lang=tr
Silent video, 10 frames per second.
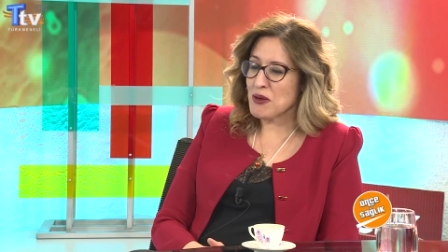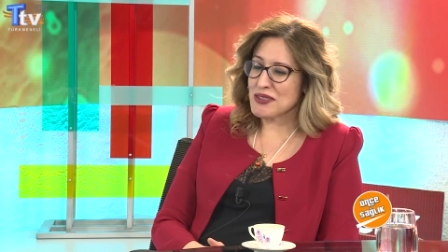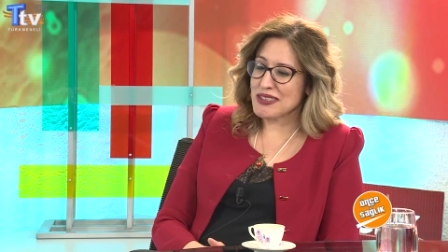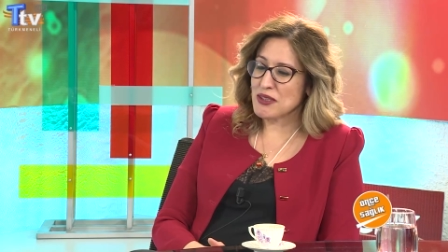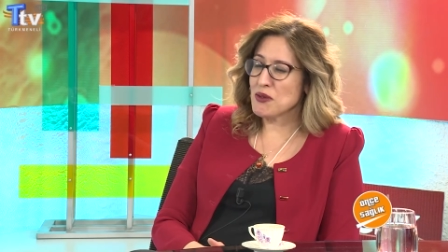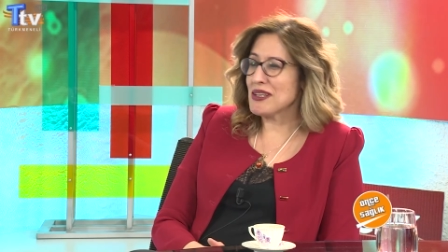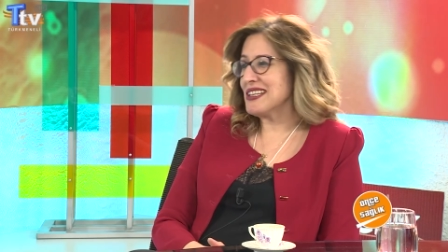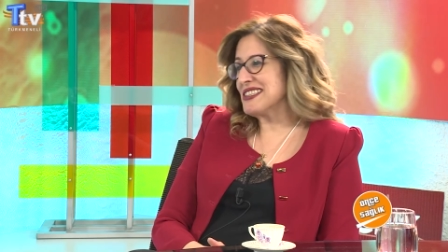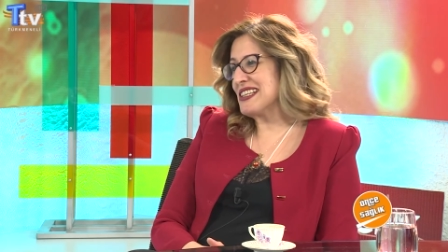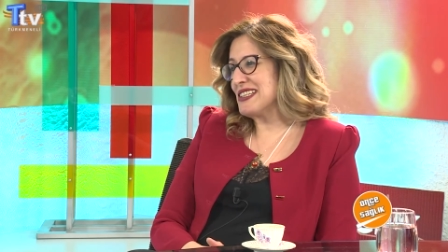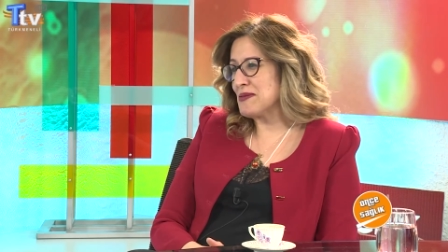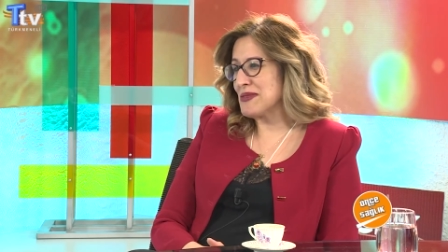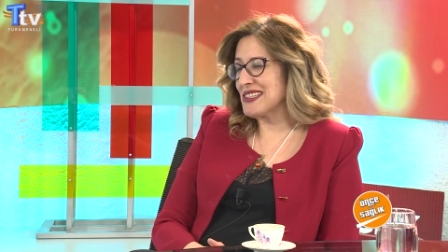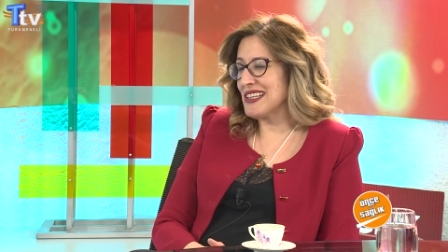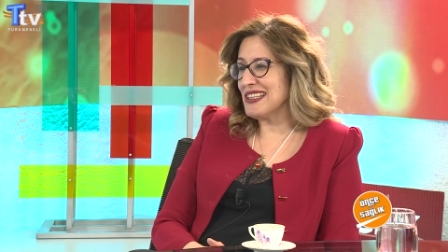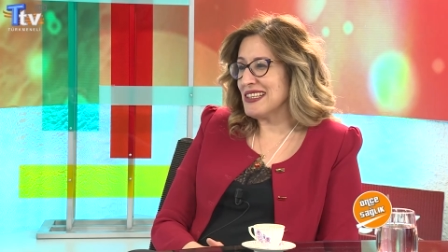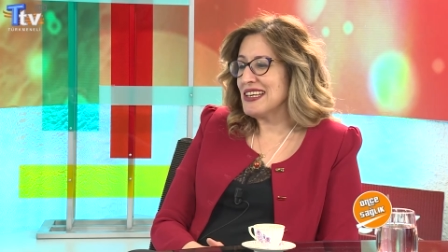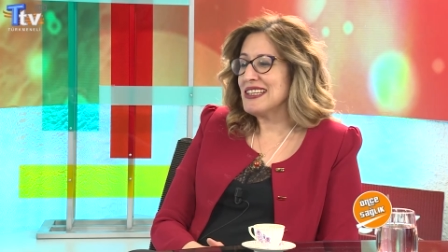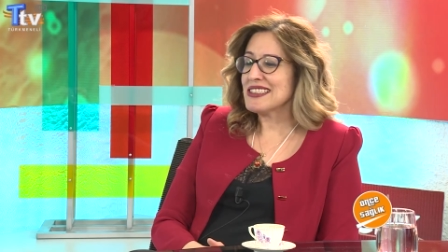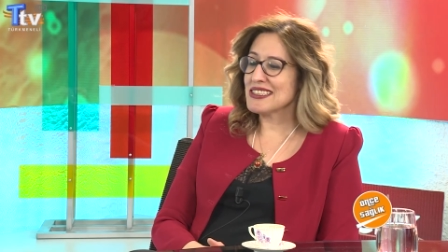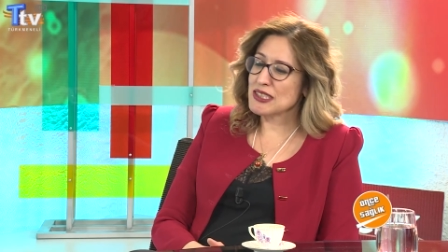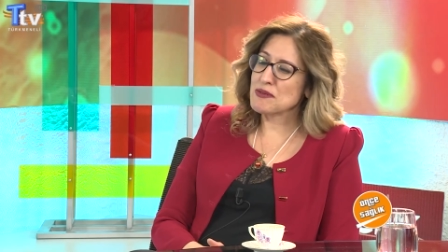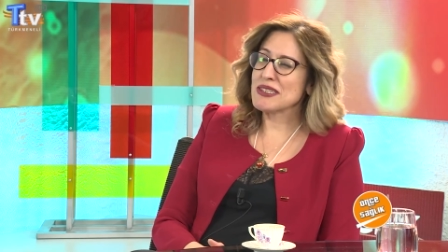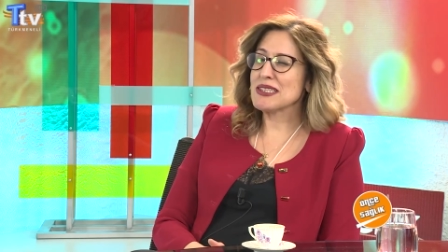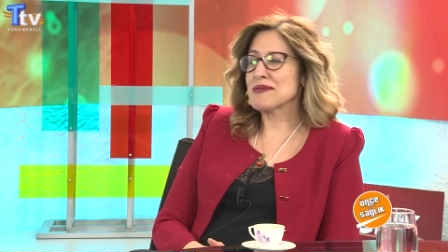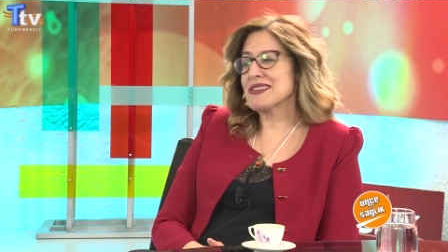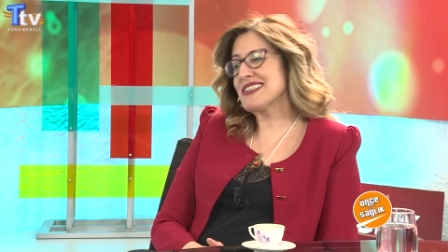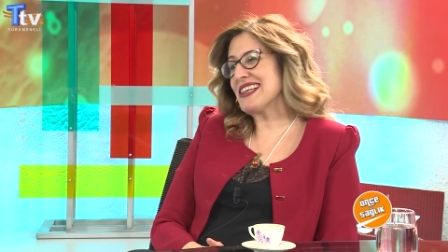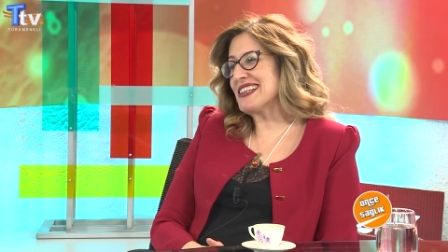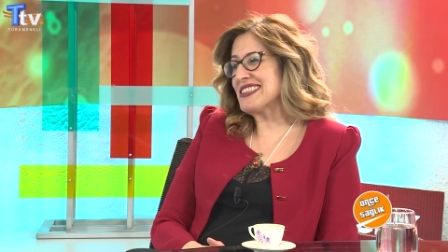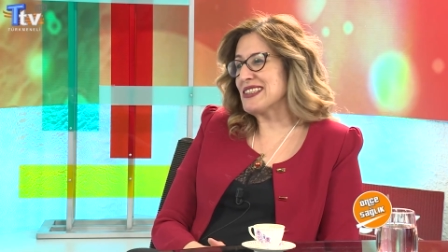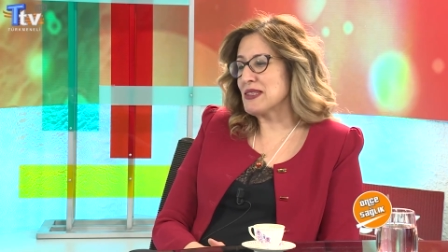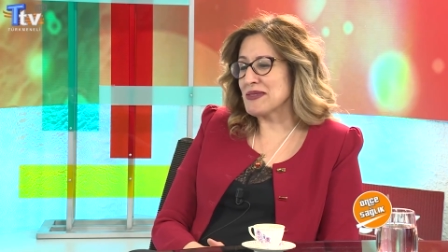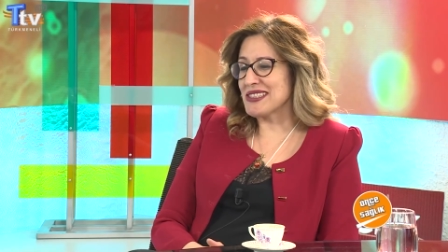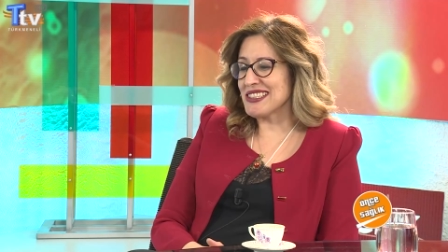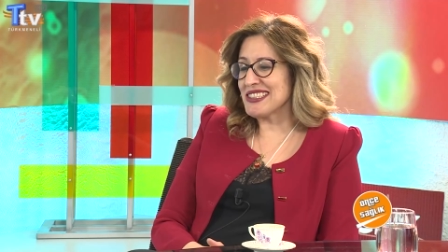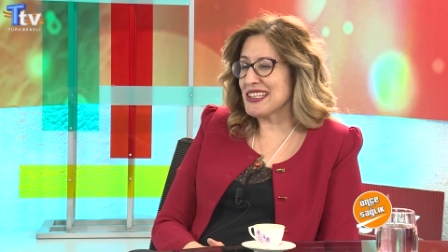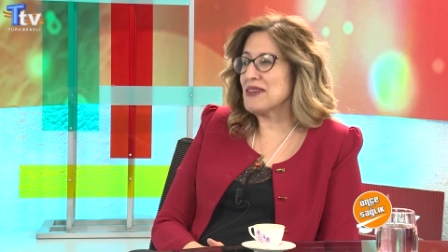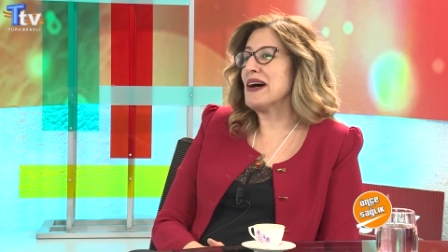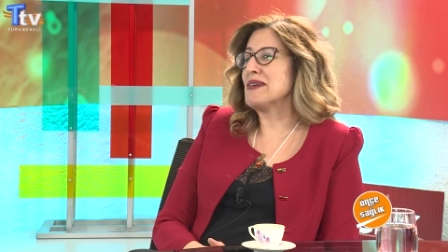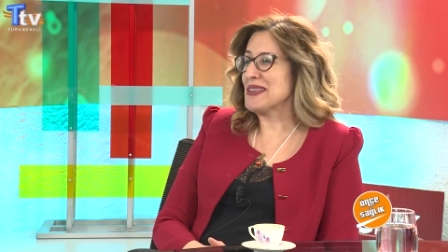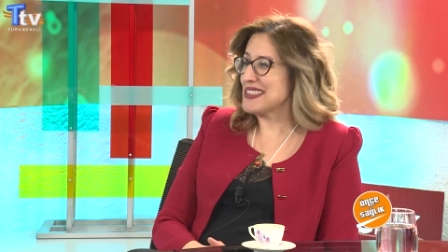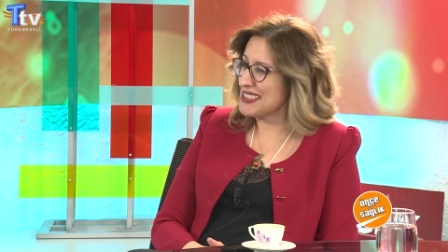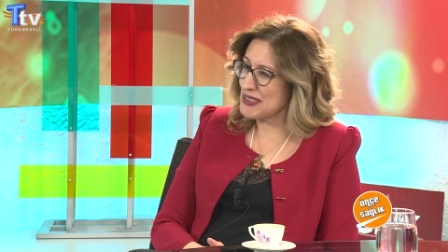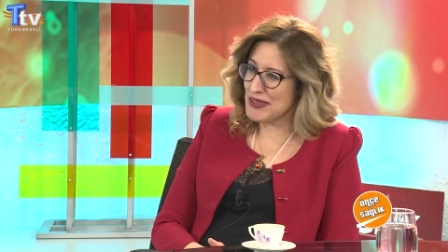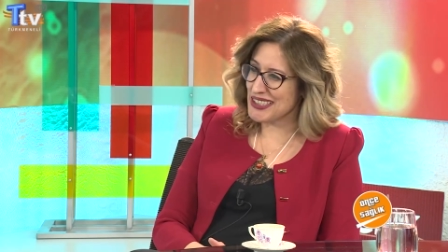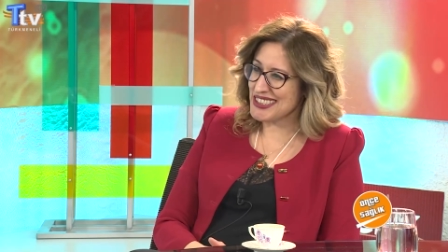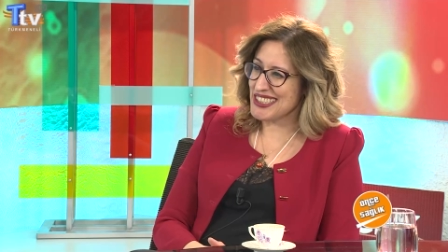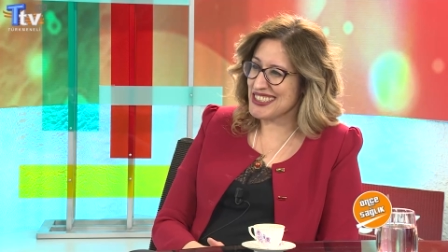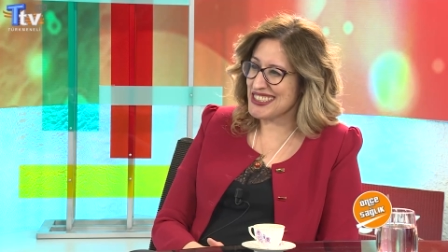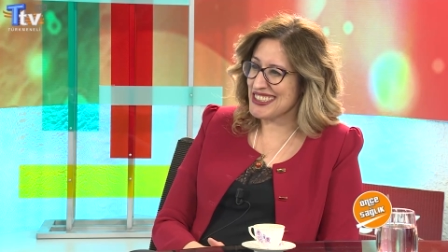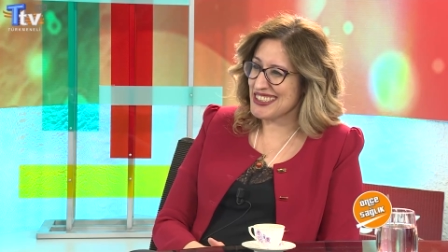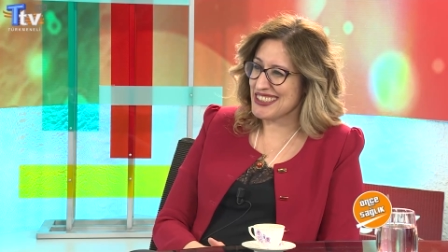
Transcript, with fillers: Orada da öğrencilerimizle Çalışmalarımızı, derslerimizi devam ettirmekteyiz.